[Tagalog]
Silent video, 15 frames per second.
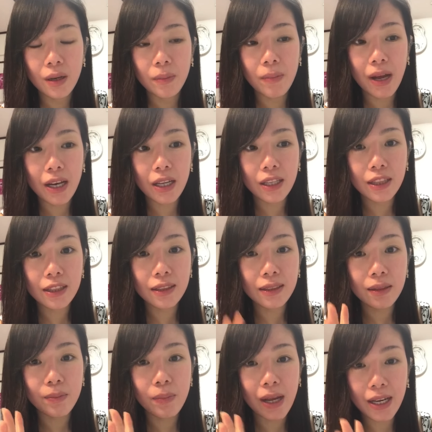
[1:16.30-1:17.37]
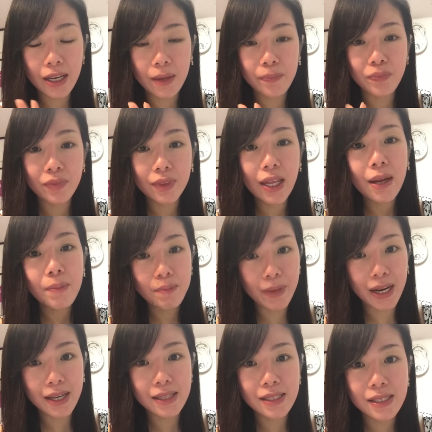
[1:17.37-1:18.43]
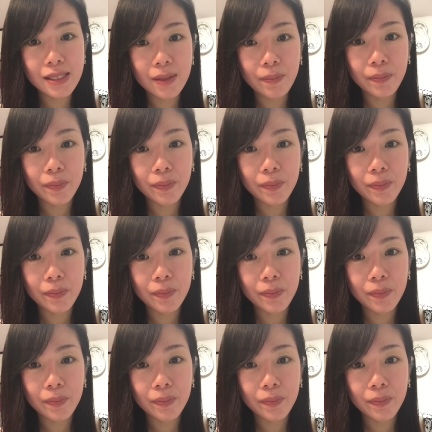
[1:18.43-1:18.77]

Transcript: bale, bale, 10 months,